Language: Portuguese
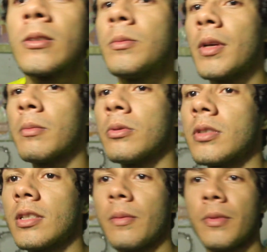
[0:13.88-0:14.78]
minha
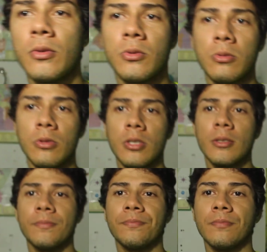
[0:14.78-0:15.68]
blusa está meio suja,
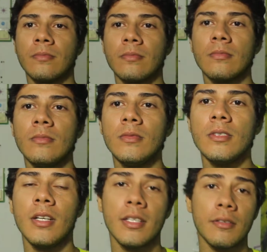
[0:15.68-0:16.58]

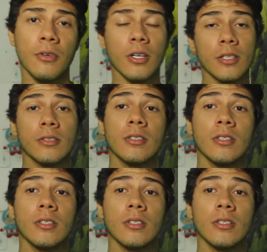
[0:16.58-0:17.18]
Aí é, tá focando.